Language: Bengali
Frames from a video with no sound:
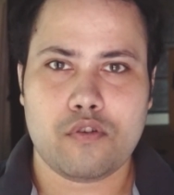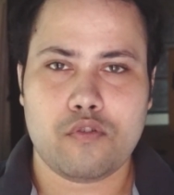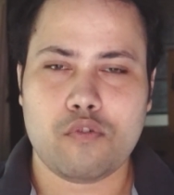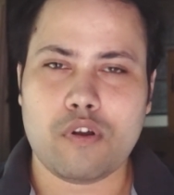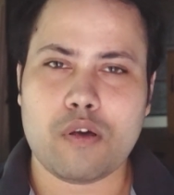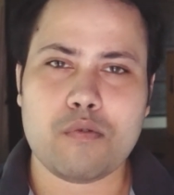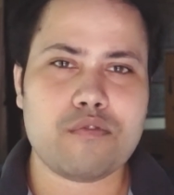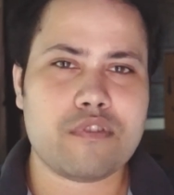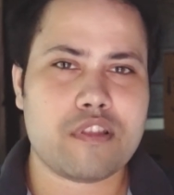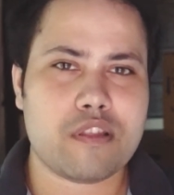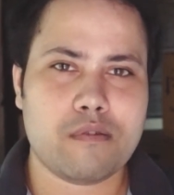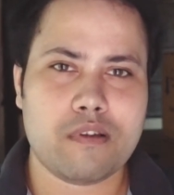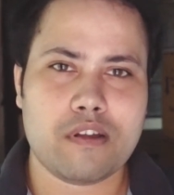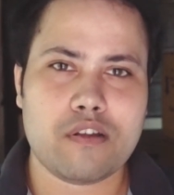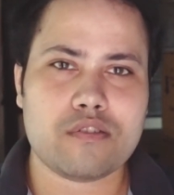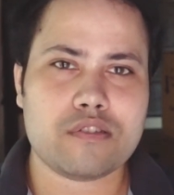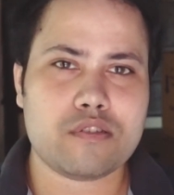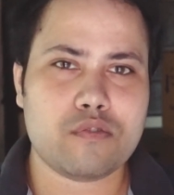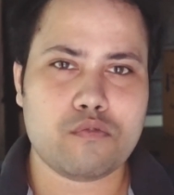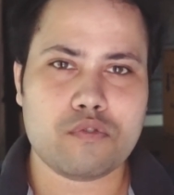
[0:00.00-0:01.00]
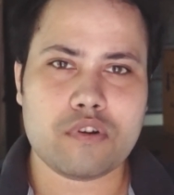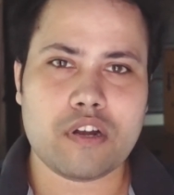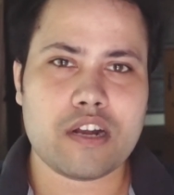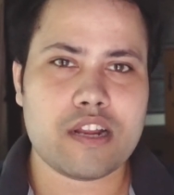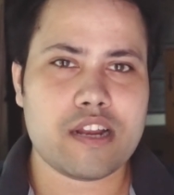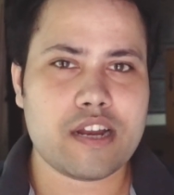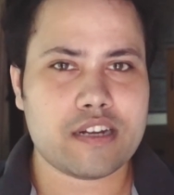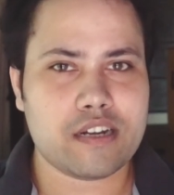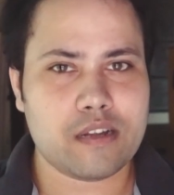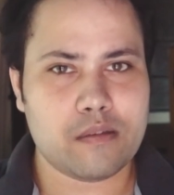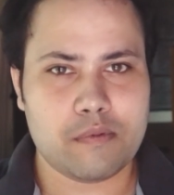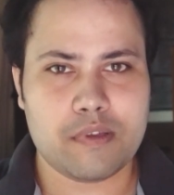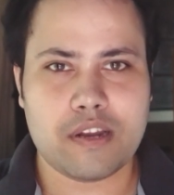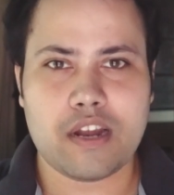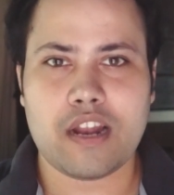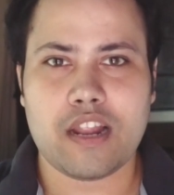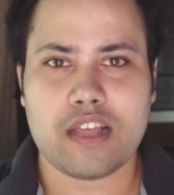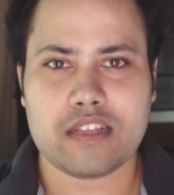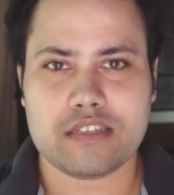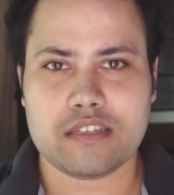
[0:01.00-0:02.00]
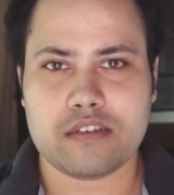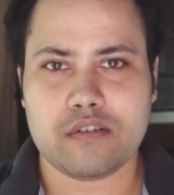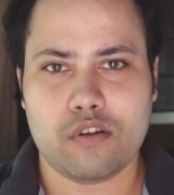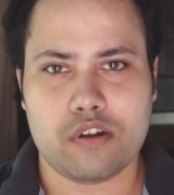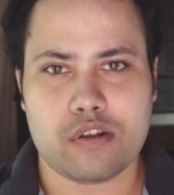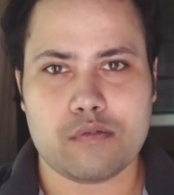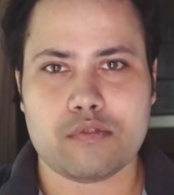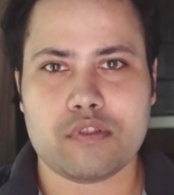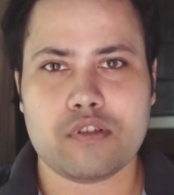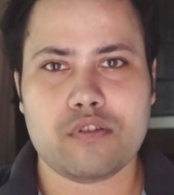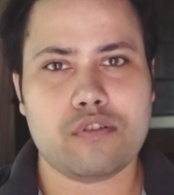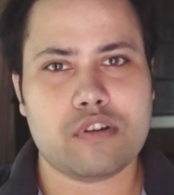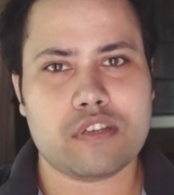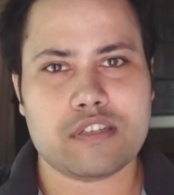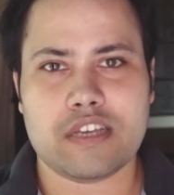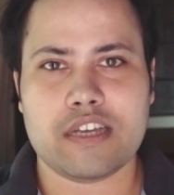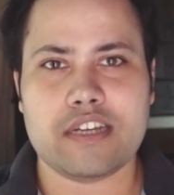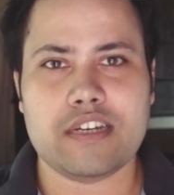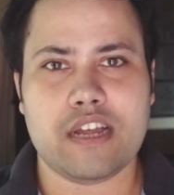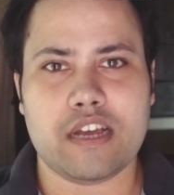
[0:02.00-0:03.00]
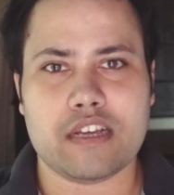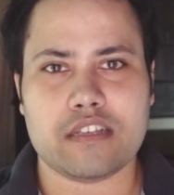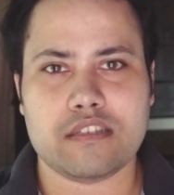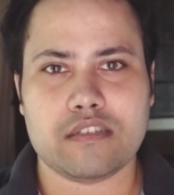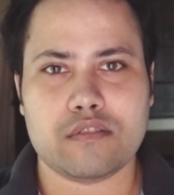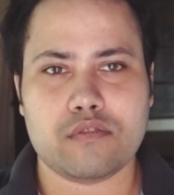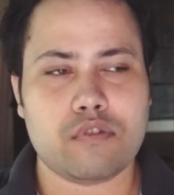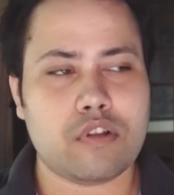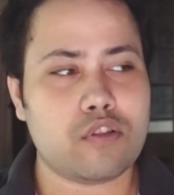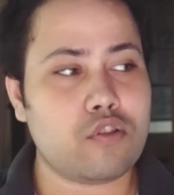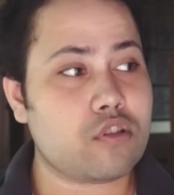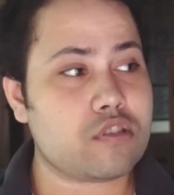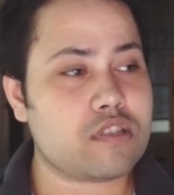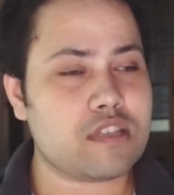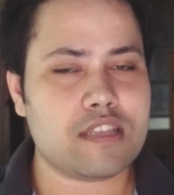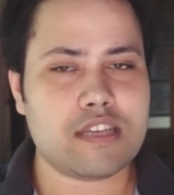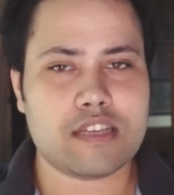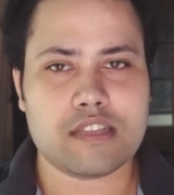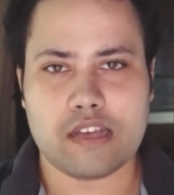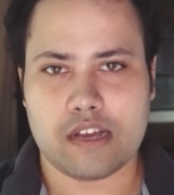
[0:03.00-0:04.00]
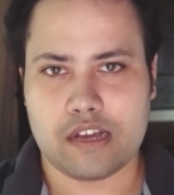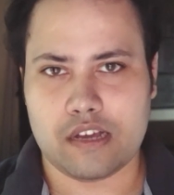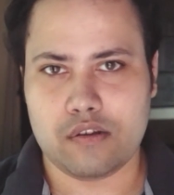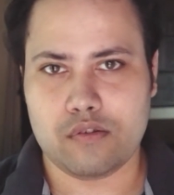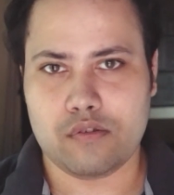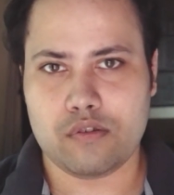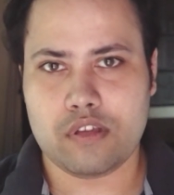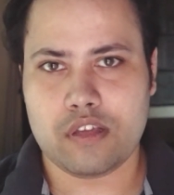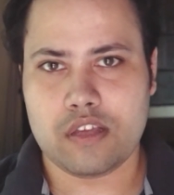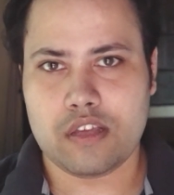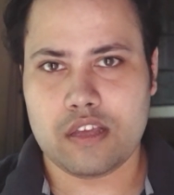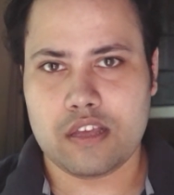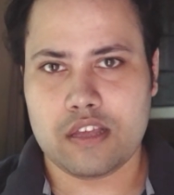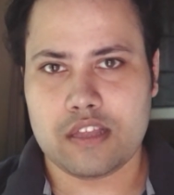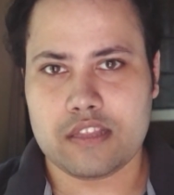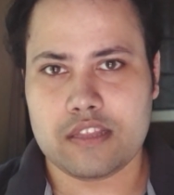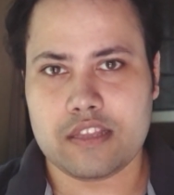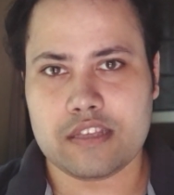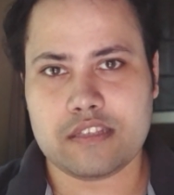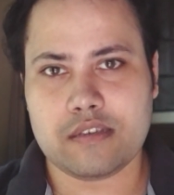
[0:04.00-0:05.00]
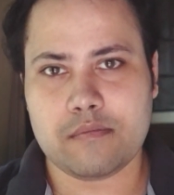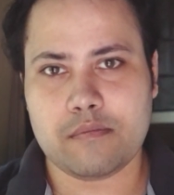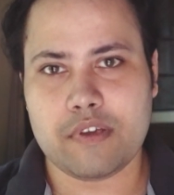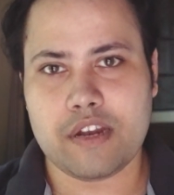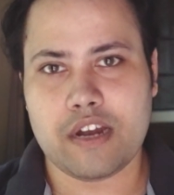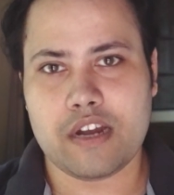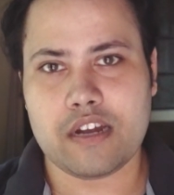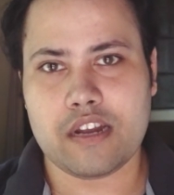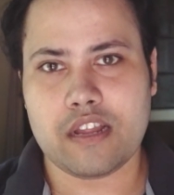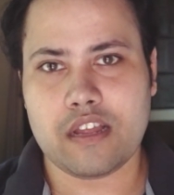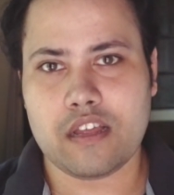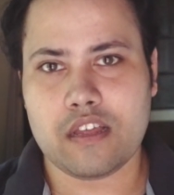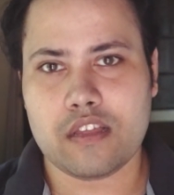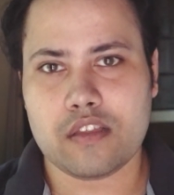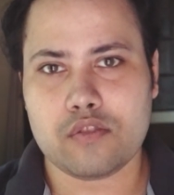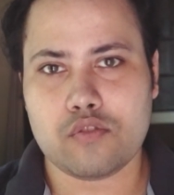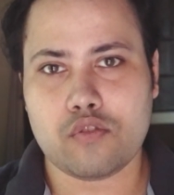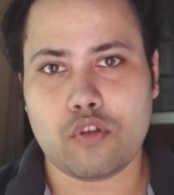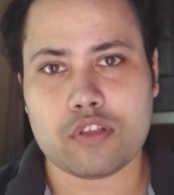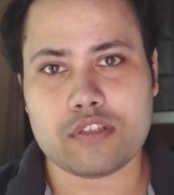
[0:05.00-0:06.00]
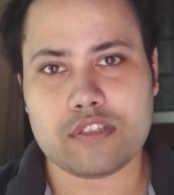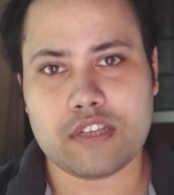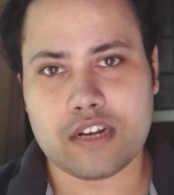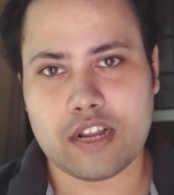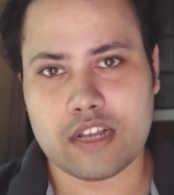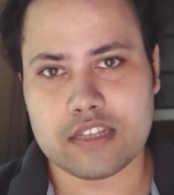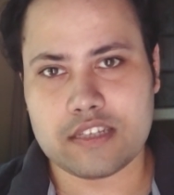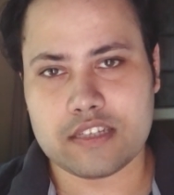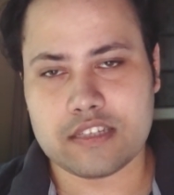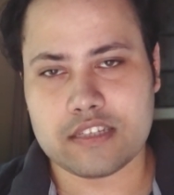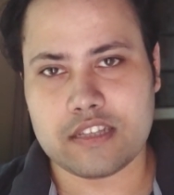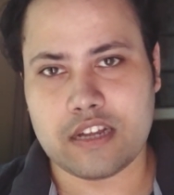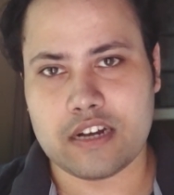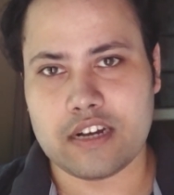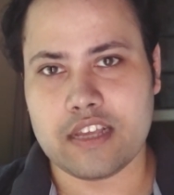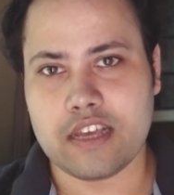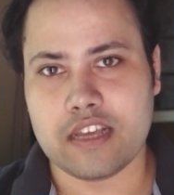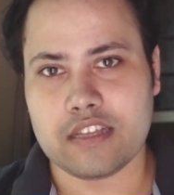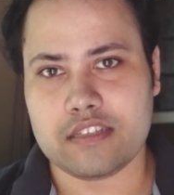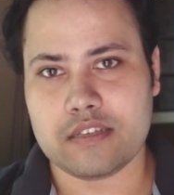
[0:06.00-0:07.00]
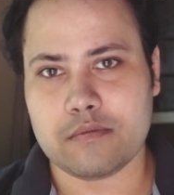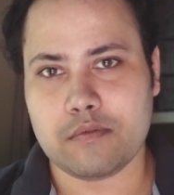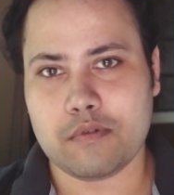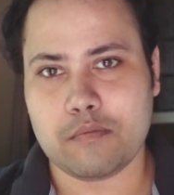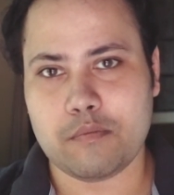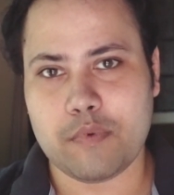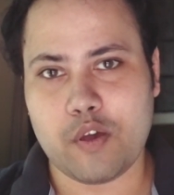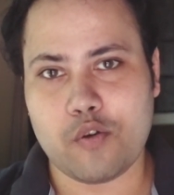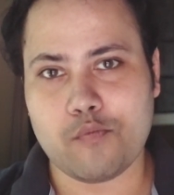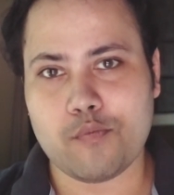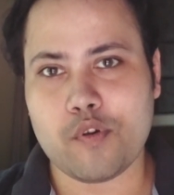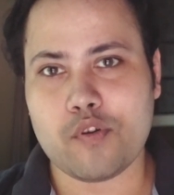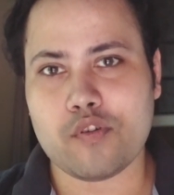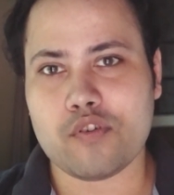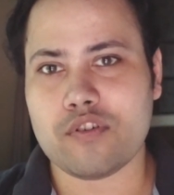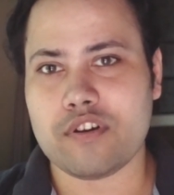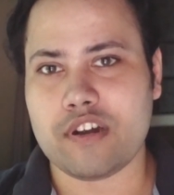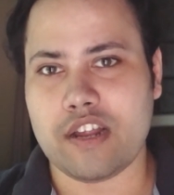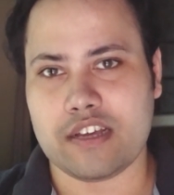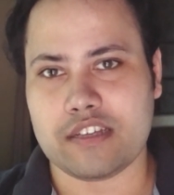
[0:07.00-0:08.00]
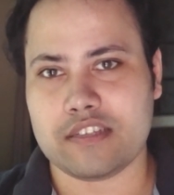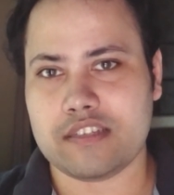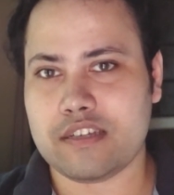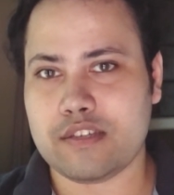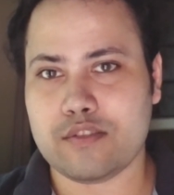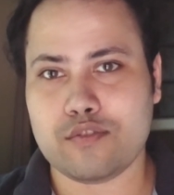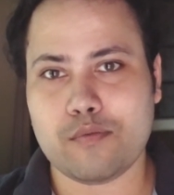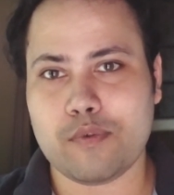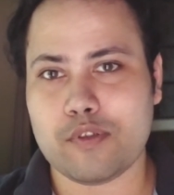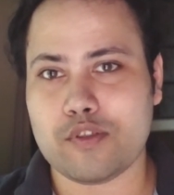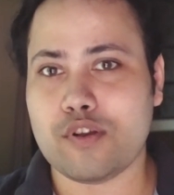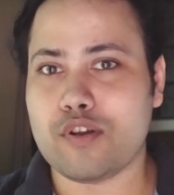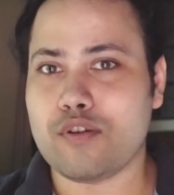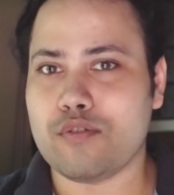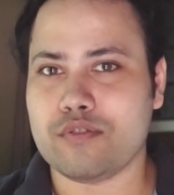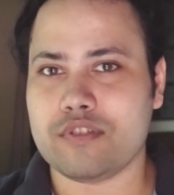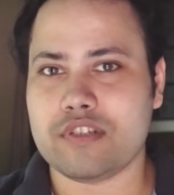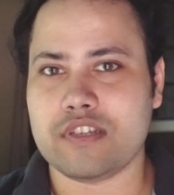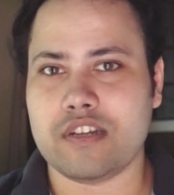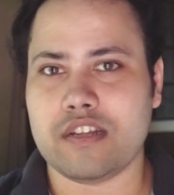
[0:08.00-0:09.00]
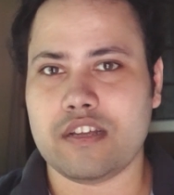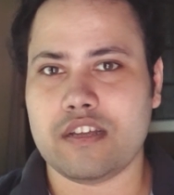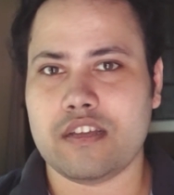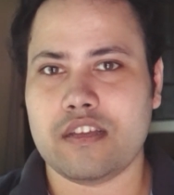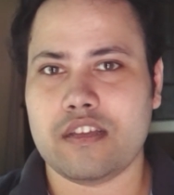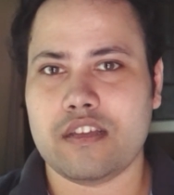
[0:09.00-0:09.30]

ওরা বুঝতে পারলো যে ওনারের একটা বেড়াল আছে ঘরের মধ্যে ঘরে সেই ডাকছে তো ওরা দরজার দিকে তাকালো দেখছে বেড়ালটা দরজার কাছে এসে দাঁড়িয়ে আছে এবং মেয় মেয় করে ডাকছে কিন্তু ভেতরে ঢুকছে না